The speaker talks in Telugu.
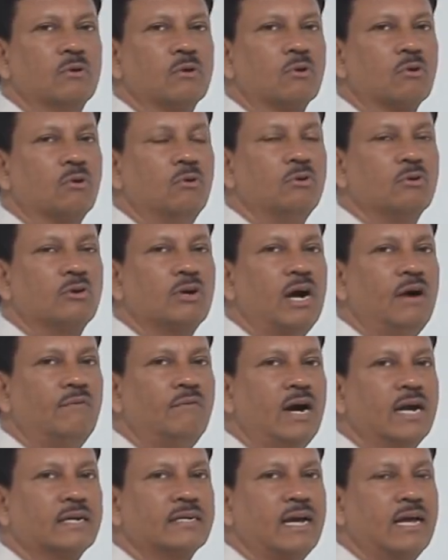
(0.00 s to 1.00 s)
రెండు
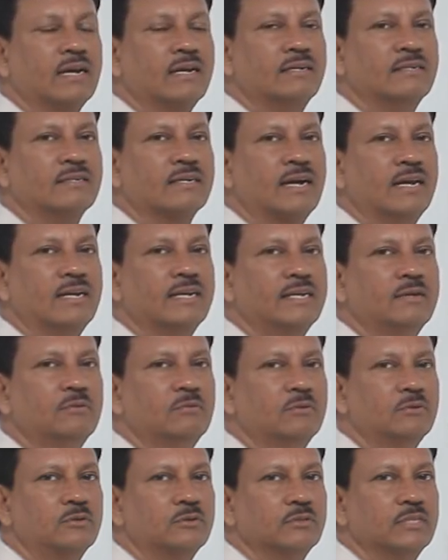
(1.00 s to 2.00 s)
కవాటాలను కలిగి
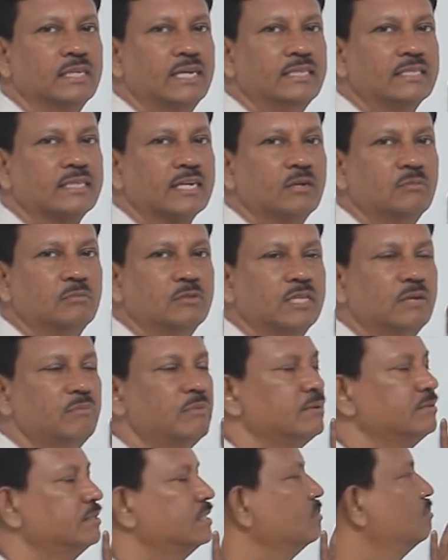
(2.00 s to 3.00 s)
ఉంటుంది ఇంతకుముందే
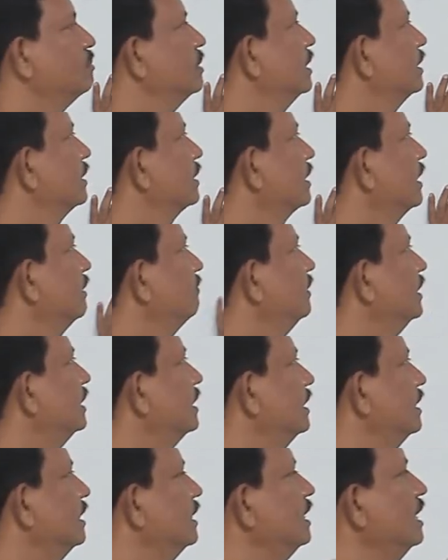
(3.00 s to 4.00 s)
మనం చెప్పినట్టుగా
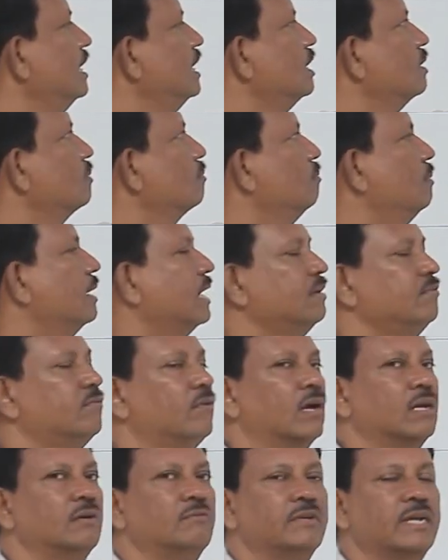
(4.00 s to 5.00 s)
వీటిని
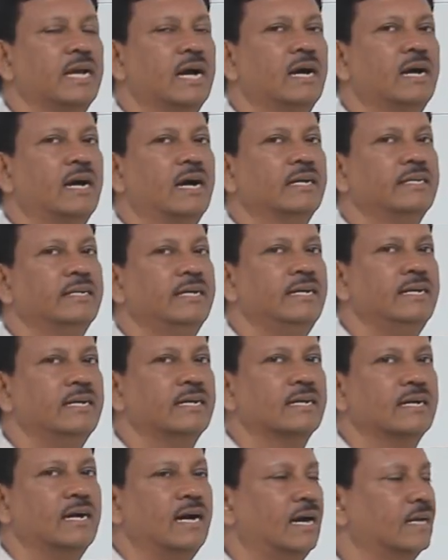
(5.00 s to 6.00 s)
బైవాల్వియా అని
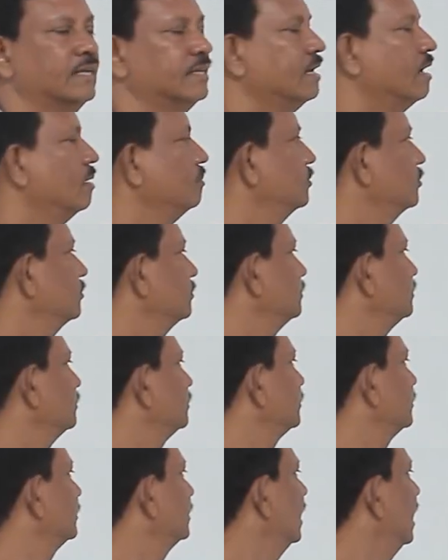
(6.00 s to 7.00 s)
అన్నాము
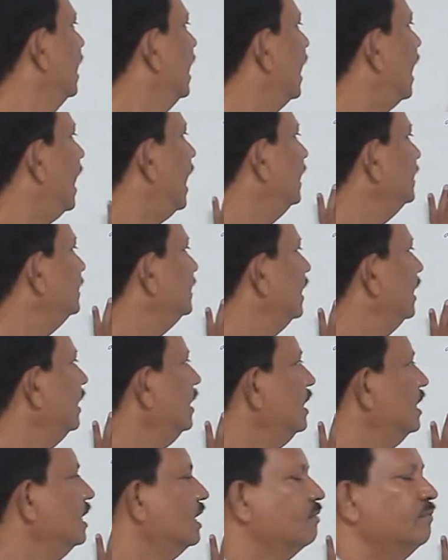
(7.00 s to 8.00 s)
అయితే
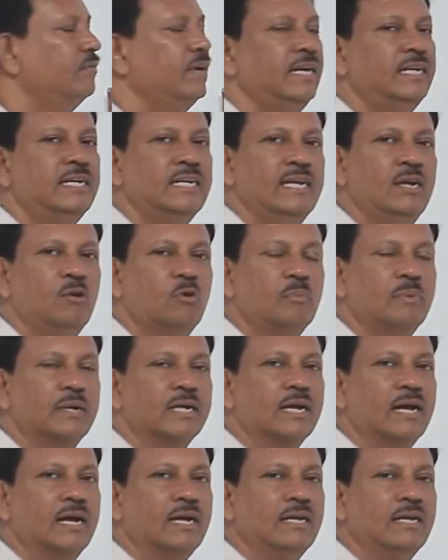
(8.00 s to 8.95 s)
వీటి లోపట